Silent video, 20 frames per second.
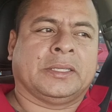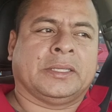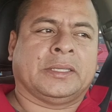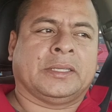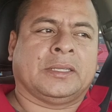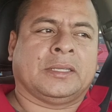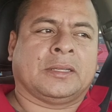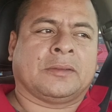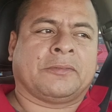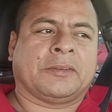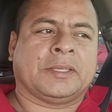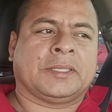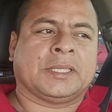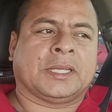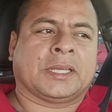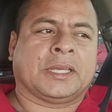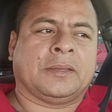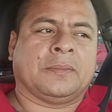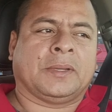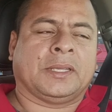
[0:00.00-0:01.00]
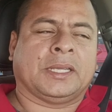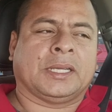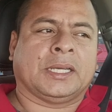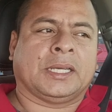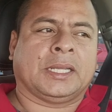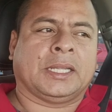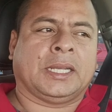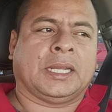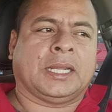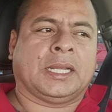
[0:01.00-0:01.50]
eh, la fecha que iba a
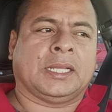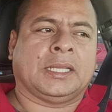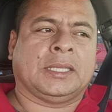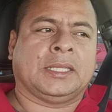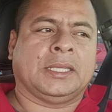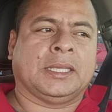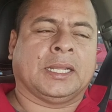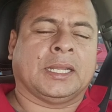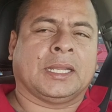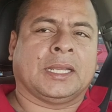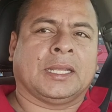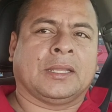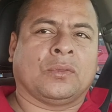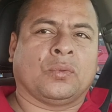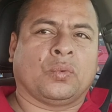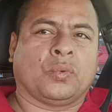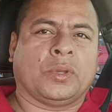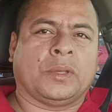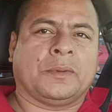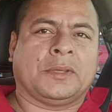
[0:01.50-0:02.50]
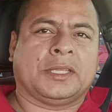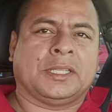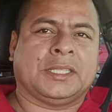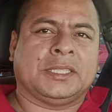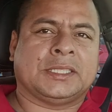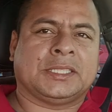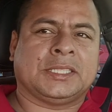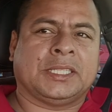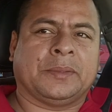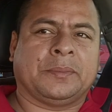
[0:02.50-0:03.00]
llegar era el día 9 de
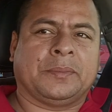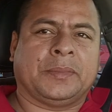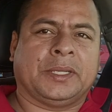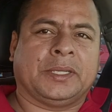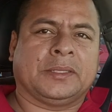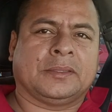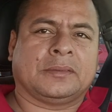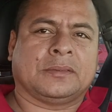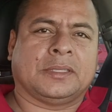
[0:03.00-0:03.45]
diciembre